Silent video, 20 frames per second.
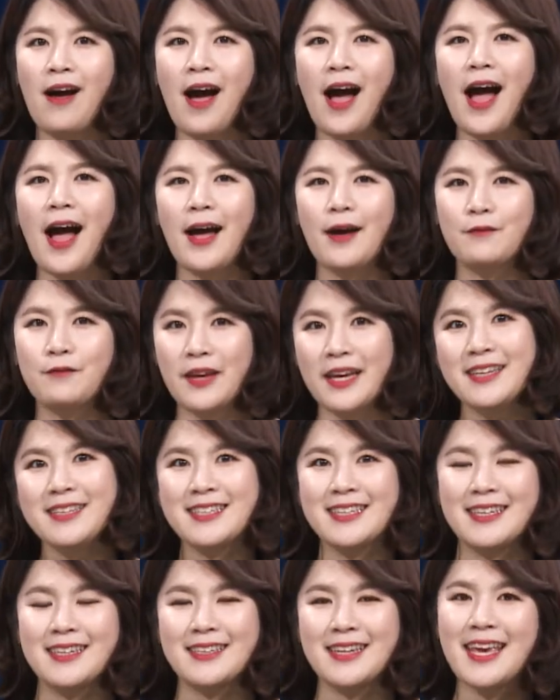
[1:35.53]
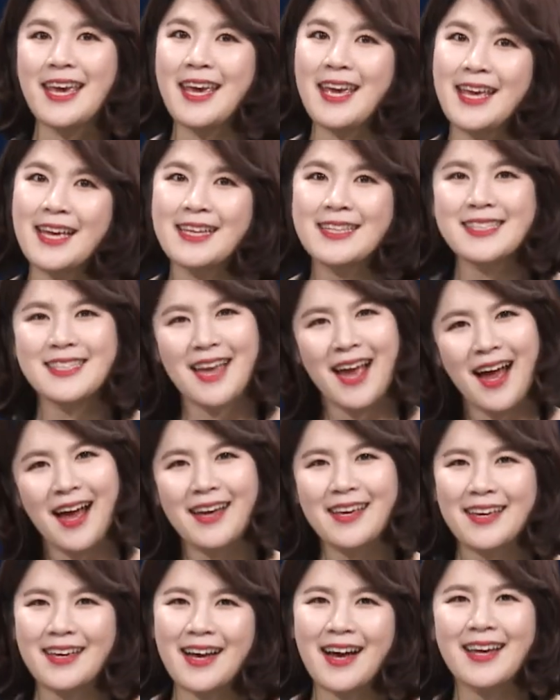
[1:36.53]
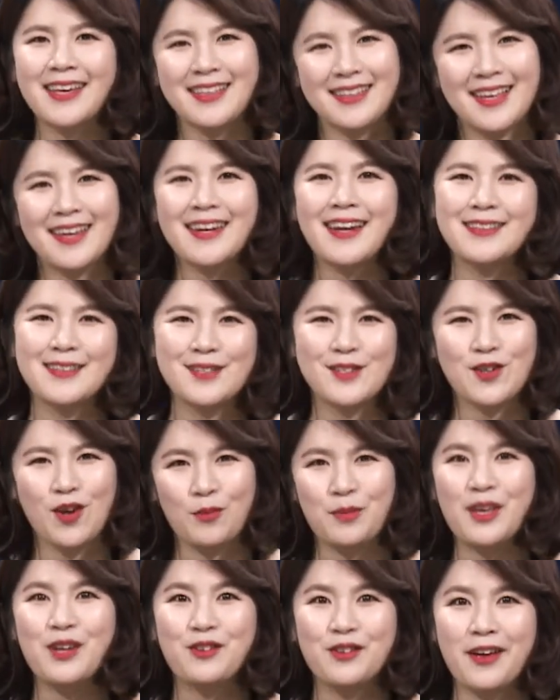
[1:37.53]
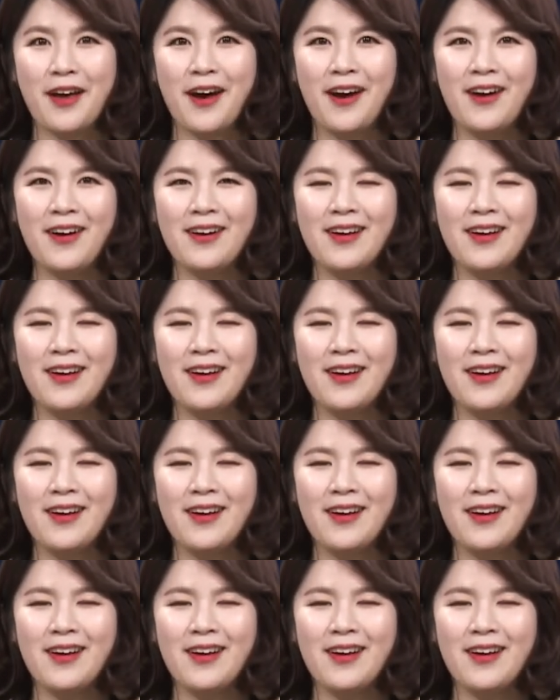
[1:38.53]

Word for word: I've eaten의 차이가 있다라는 점이 있고요